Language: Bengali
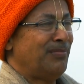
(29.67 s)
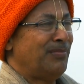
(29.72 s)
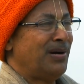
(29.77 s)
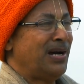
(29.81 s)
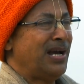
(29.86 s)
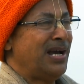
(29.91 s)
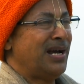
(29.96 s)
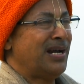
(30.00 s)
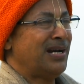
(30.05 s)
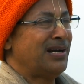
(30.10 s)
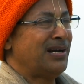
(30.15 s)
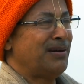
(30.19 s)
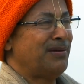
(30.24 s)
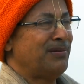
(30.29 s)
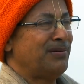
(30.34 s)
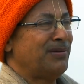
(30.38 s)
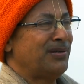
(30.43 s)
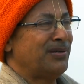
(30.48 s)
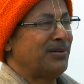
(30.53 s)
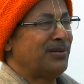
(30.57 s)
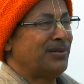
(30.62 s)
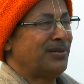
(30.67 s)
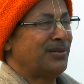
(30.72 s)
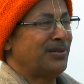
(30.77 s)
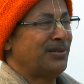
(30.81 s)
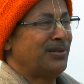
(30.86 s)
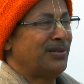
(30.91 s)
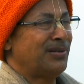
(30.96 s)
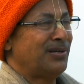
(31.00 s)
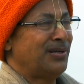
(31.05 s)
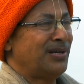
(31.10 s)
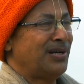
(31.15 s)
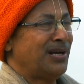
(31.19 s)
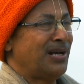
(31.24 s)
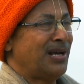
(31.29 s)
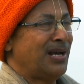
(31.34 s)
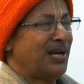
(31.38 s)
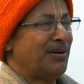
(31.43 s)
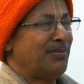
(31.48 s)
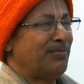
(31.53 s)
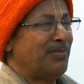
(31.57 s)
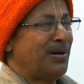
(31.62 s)
মায়া নামক
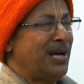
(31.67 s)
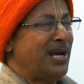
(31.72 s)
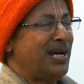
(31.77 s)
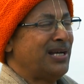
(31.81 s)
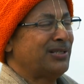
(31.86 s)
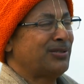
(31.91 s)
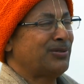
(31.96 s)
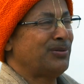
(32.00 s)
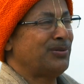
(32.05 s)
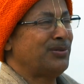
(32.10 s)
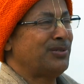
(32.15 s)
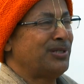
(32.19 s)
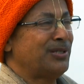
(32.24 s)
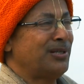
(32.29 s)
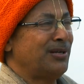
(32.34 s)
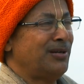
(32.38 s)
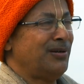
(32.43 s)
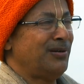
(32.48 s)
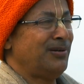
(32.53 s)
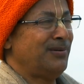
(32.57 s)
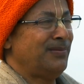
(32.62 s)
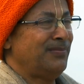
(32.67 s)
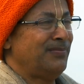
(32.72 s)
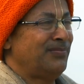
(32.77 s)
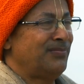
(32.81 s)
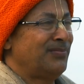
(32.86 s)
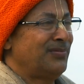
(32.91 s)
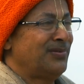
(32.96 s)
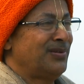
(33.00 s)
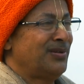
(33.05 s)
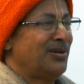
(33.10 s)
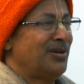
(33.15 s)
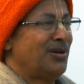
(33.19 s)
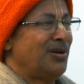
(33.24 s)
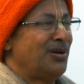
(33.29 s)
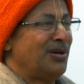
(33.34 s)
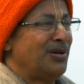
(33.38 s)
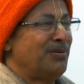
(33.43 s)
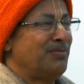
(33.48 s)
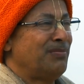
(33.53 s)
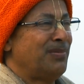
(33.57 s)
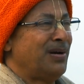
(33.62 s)
মায়াসুর ছিল ওই